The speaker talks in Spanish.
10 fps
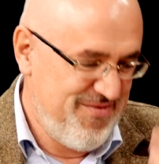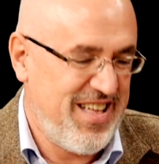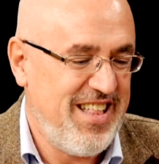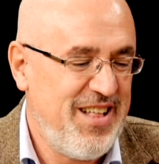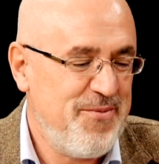
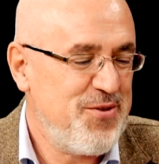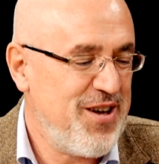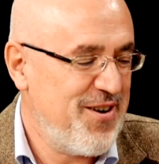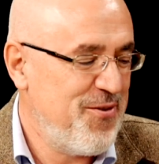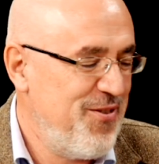que tiene
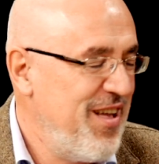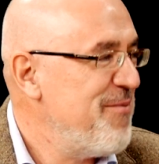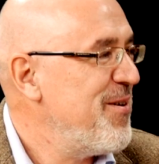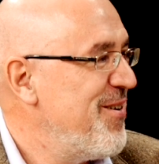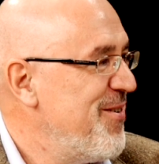mucha enjundia,
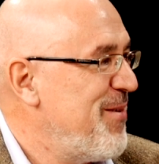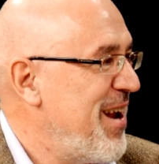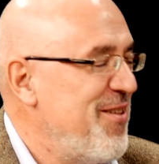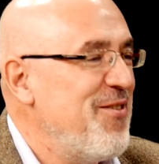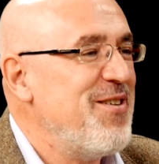pero
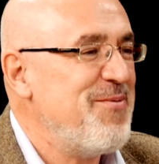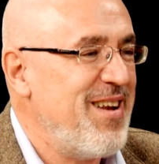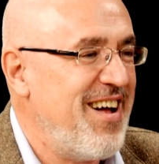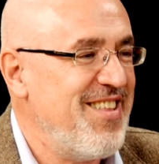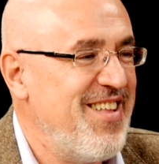para no
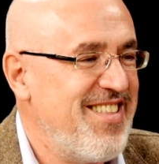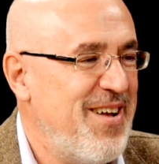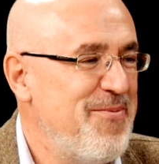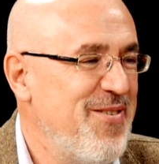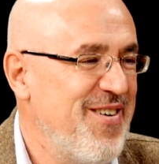desvelar
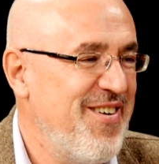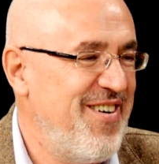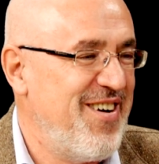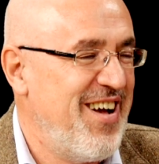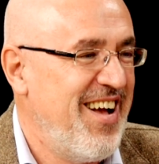
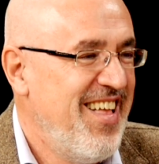tampoco... Eh.